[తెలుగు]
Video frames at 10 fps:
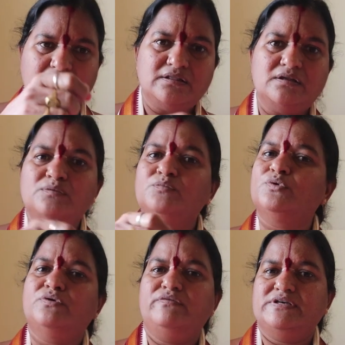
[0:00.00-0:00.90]
అందులో
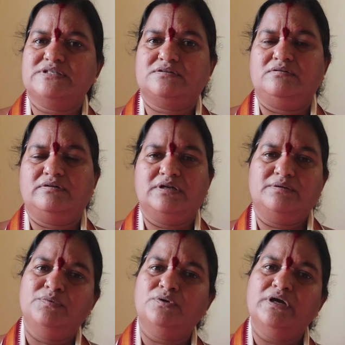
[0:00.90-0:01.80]
ముగ్గు వేసుకోవాలి
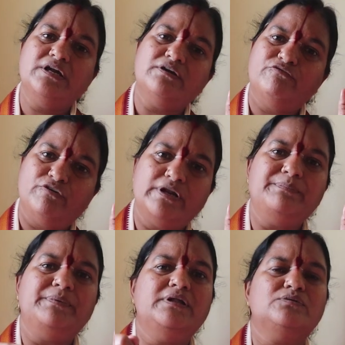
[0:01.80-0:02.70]
ముగ్గు అంటే
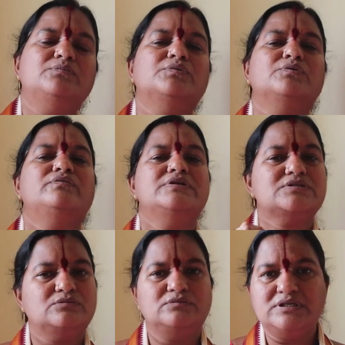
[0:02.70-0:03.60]
వరి పిండితో ముగ్గు
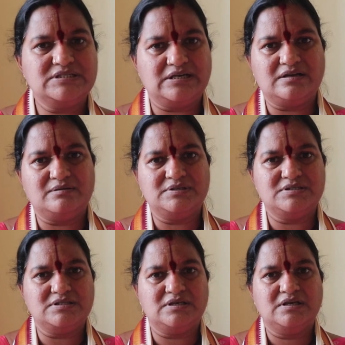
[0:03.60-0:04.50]
వేసుకుంటే చాలా
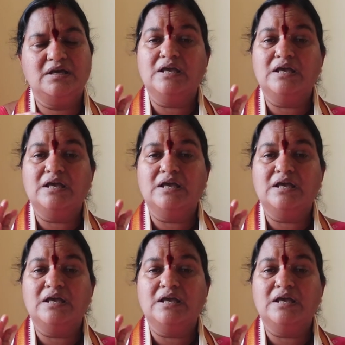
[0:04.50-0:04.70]
మంచిది